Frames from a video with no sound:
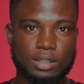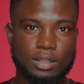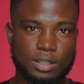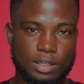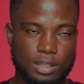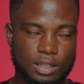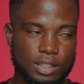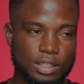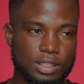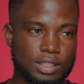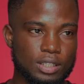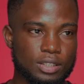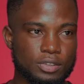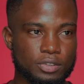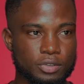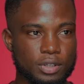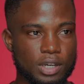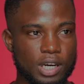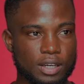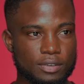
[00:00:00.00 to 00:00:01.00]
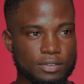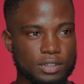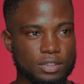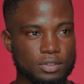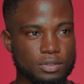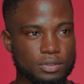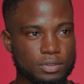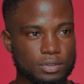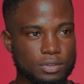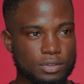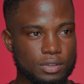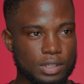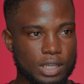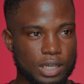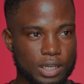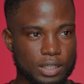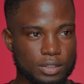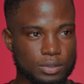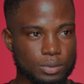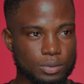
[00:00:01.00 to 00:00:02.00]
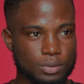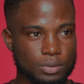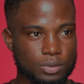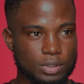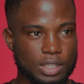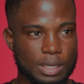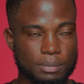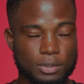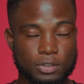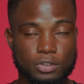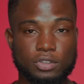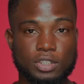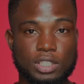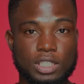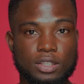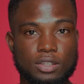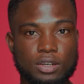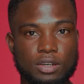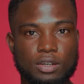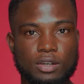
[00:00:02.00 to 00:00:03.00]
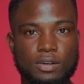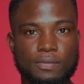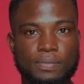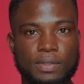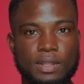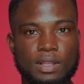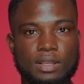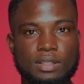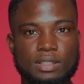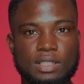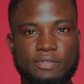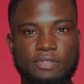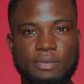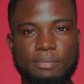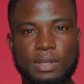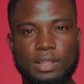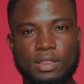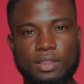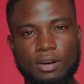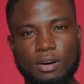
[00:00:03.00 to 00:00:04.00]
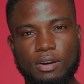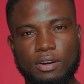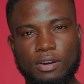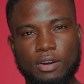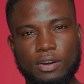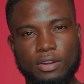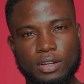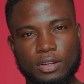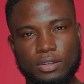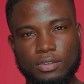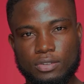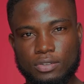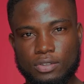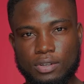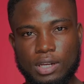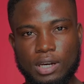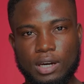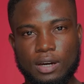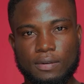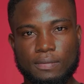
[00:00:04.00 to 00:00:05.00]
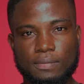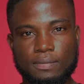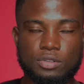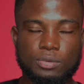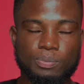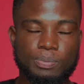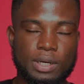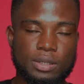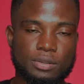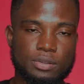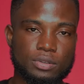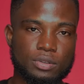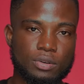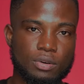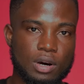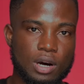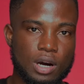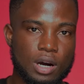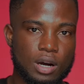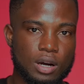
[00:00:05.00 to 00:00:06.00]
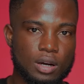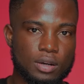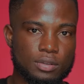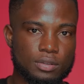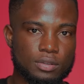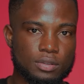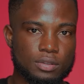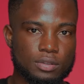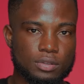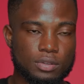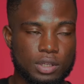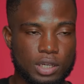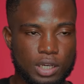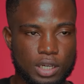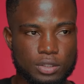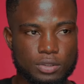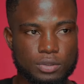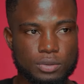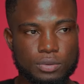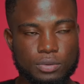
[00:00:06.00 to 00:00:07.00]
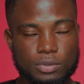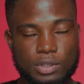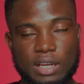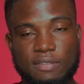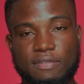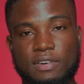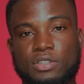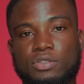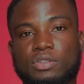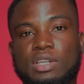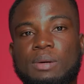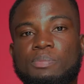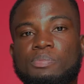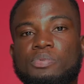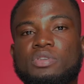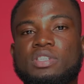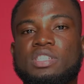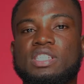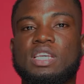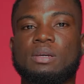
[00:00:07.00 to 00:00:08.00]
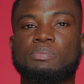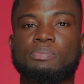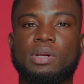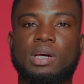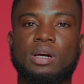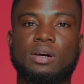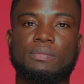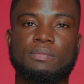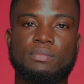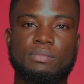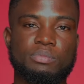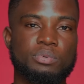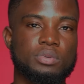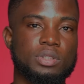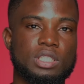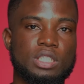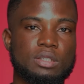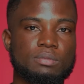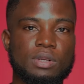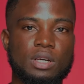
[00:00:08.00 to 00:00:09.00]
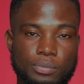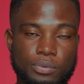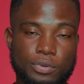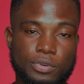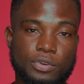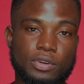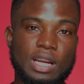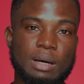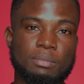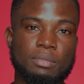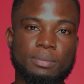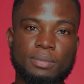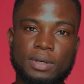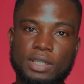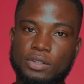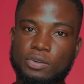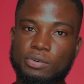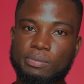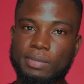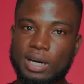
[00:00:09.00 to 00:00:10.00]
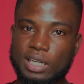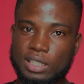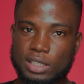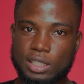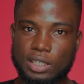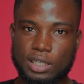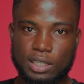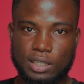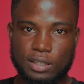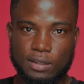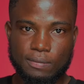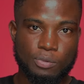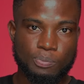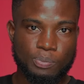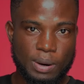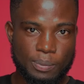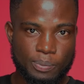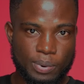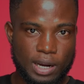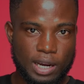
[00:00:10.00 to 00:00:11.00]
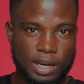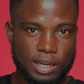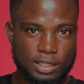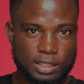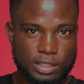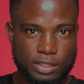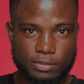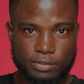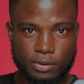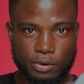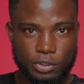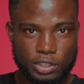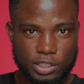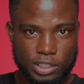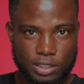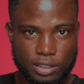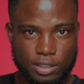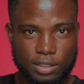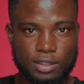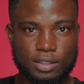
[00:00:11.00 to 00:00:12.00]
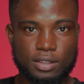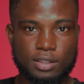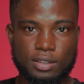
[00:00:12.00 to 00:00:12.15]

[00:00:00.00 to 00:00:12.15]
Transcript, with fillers: et je suis arrivé sur les réseaux, notamment sur TikTok. Ça fait maintenant un an de cela. Je parle du droit sur les réseaux de la façon la plus simple possible. Pour que la maman qui est au marché, le papa qui va au champ,